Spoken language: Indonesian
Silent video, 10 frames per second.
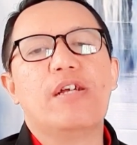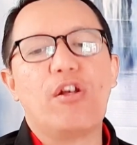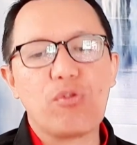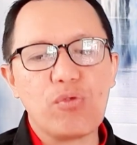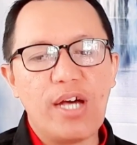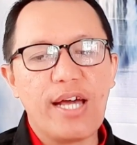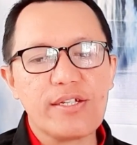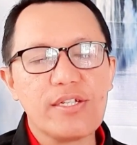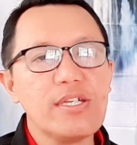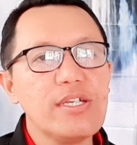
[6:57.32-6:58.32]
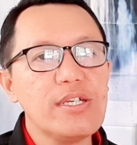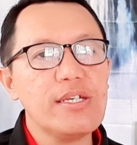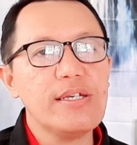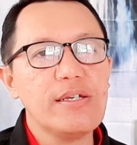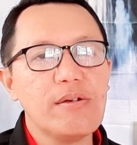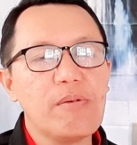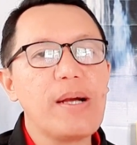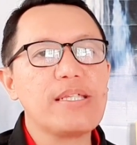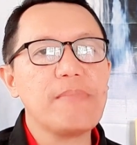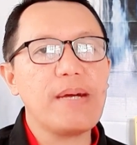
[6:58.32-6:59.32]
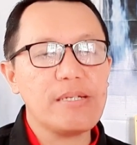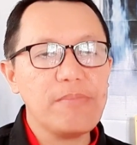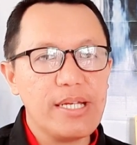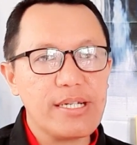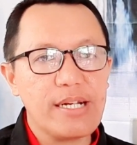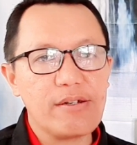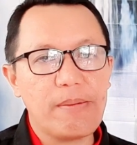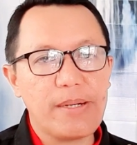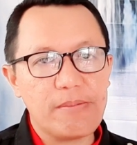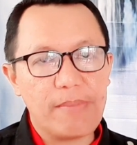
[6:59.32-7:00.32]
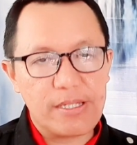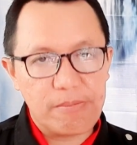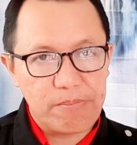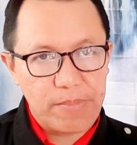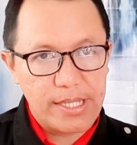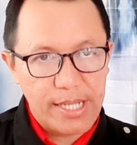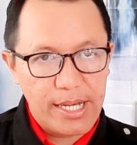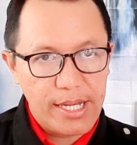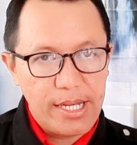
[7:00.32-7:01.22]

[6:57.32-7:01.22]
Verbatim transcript: Lotus RC, macam-macam ya sekarang udah macam-macam banyak.